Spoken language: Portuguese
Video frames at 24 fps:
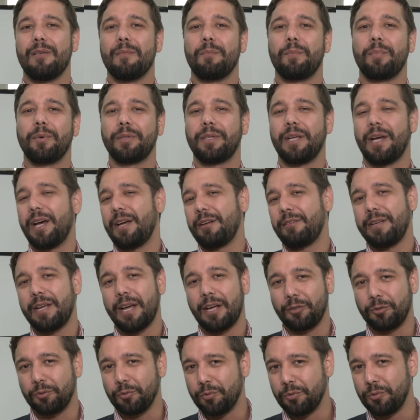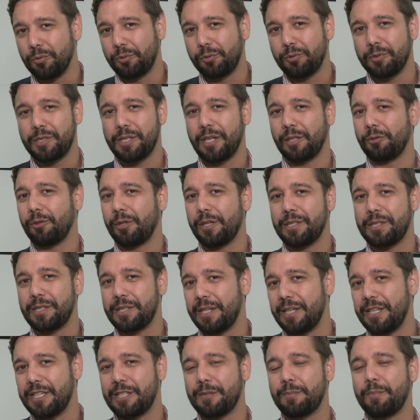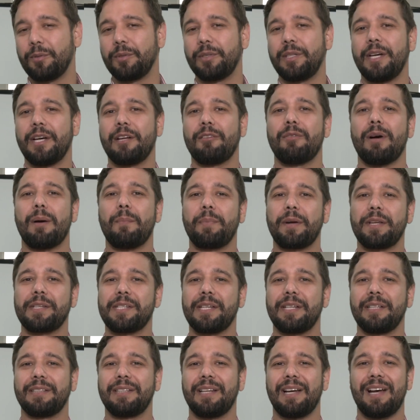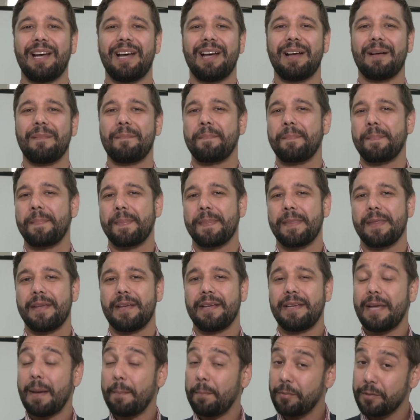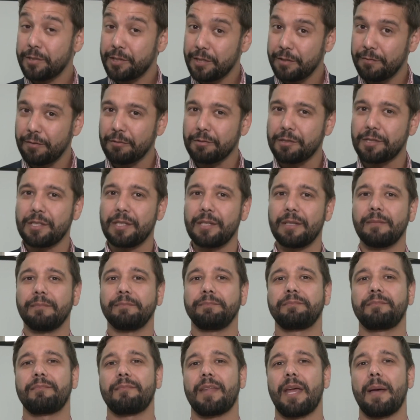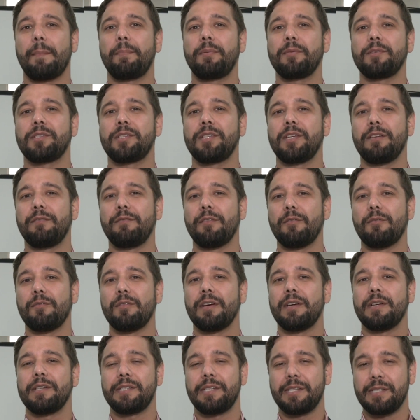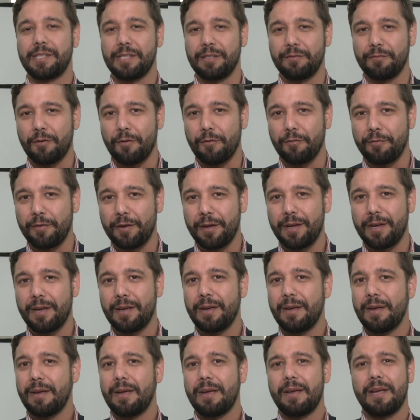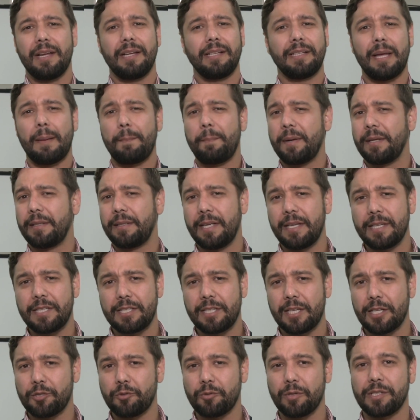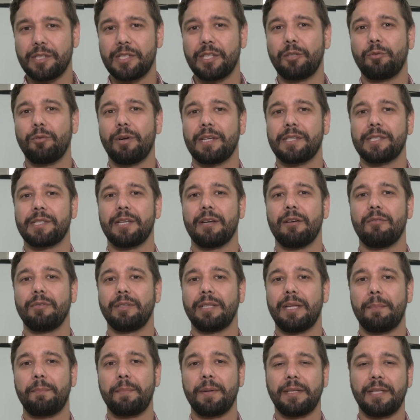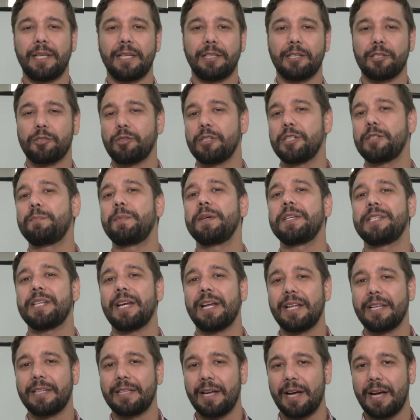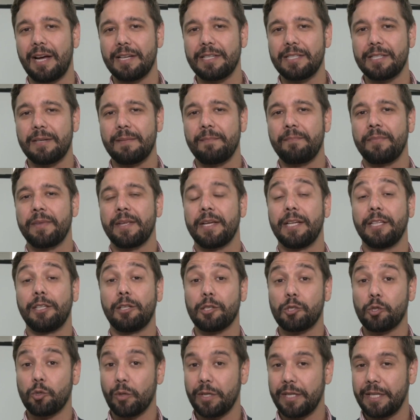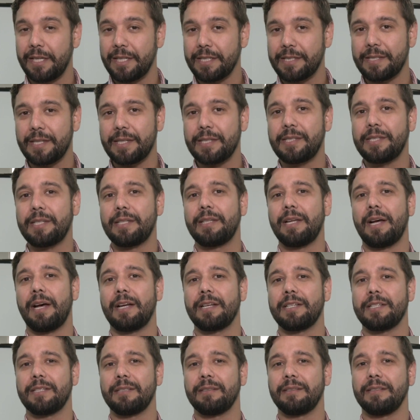puderam, e adultos e adolescentes puderam apresentar que é possível sim, é possível se desenvolver, independente da sua situação, independente da sua especialidade e da sua necessidade.